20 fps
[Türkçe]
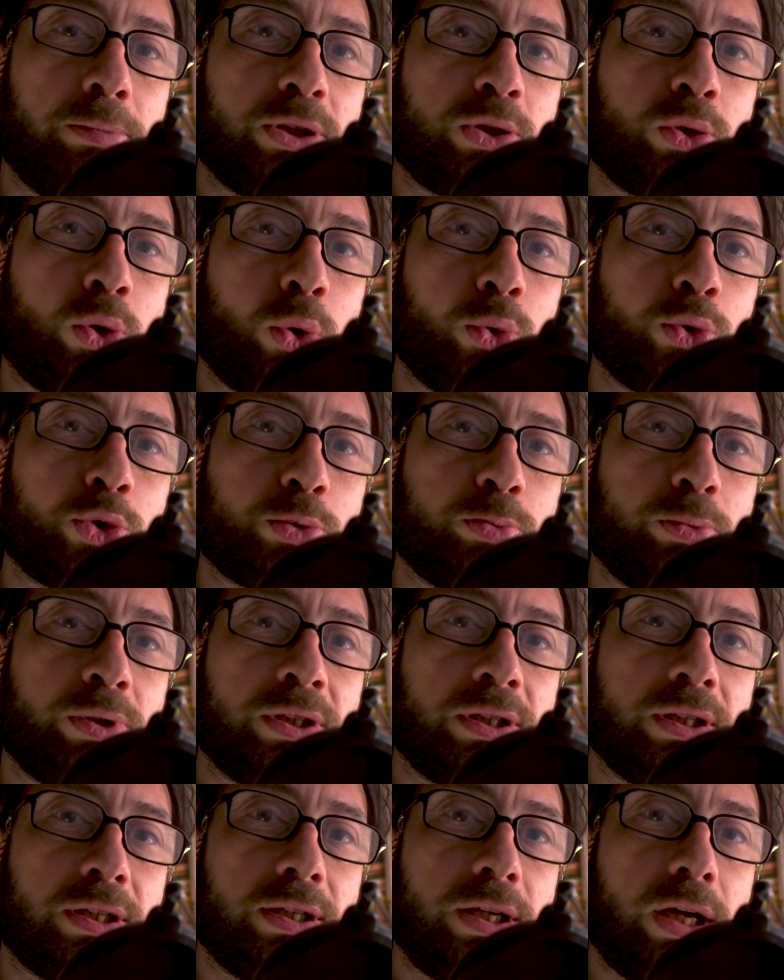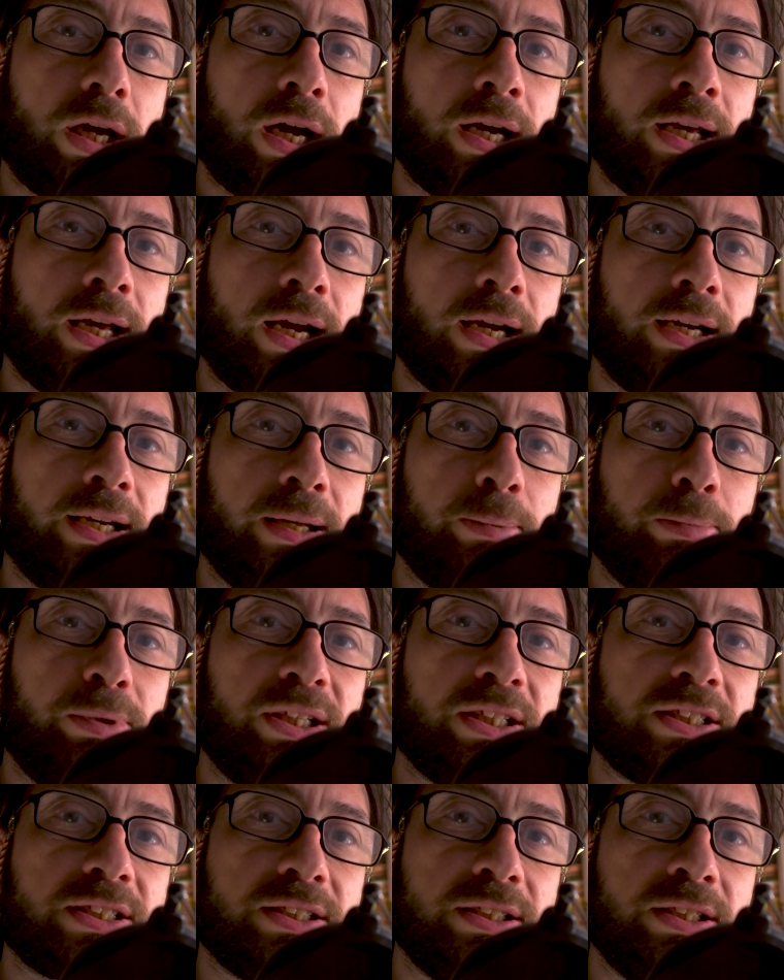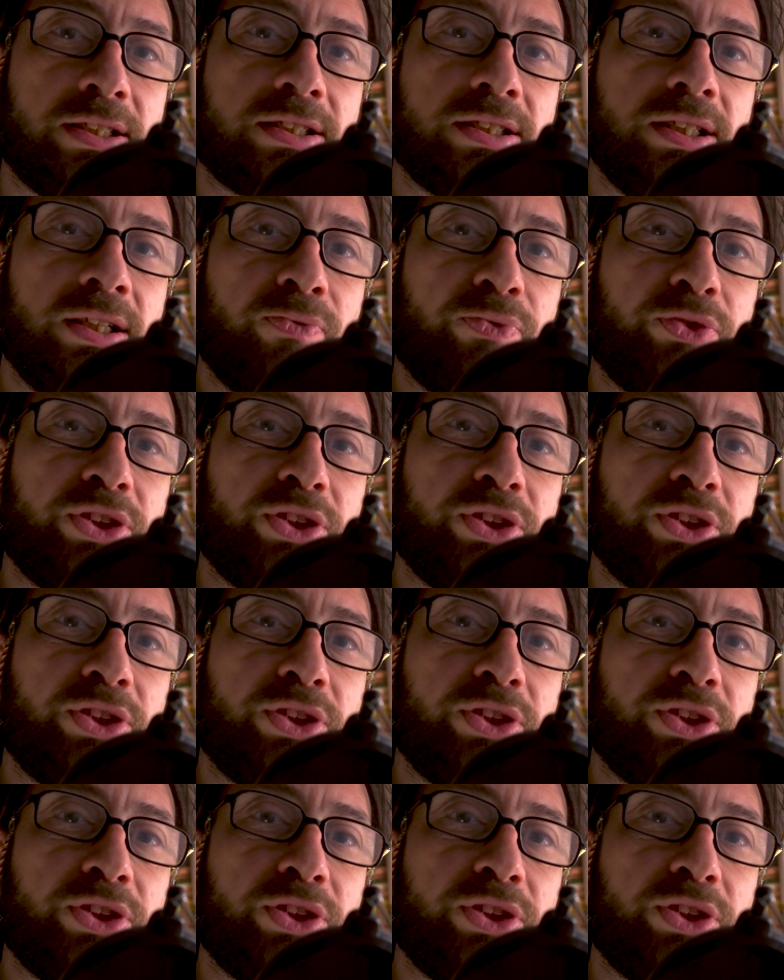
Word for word: bir konuşma ayarlayabilirsiniz.